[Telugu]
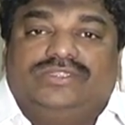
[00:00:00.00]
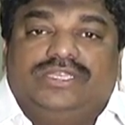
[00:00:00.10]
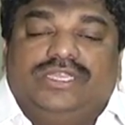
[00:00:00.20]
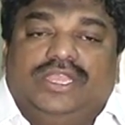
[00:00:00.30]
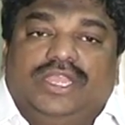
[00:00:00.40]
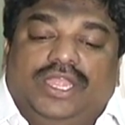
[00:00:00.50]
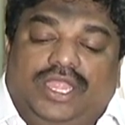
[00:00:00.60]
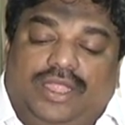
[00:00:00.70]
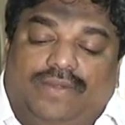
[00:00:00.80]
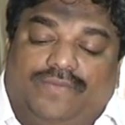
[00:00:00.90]
నుంచి
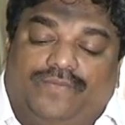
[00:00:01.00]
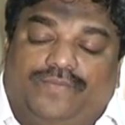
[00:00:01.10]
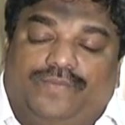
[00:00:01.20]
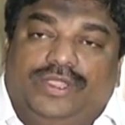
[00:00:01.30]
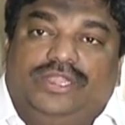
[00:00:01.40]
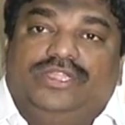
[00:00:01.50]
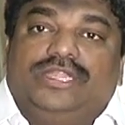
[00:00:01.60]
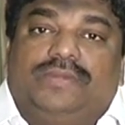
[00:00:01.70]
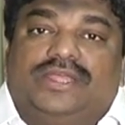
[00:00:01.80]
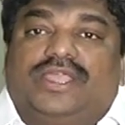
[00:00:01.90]
ఫీల్డ్
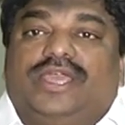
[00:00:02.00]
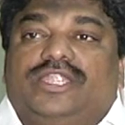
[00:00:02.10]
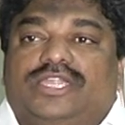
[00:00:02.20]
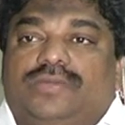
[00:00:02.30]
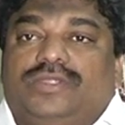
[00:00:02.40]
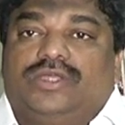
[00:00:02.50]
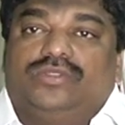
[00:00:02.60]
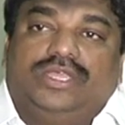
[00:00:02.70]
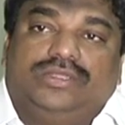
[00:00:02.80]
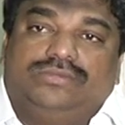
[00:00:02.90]
నిర్మాతగా రిటైర్మెంట్
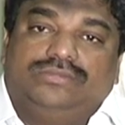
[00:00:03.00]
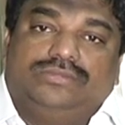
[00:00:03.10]
అవుతాను